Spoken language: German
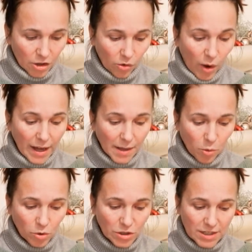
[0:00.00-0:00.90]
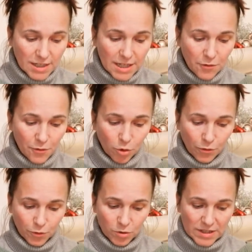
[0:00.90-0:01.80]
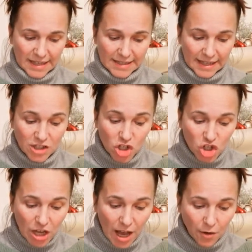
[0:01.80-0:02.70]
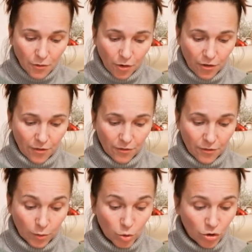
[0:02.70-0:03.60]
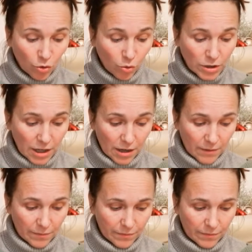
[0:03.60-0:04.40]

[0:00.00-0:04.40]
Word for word: Joachim holte tief Luft und saß ganz starr vor Verwunderung da.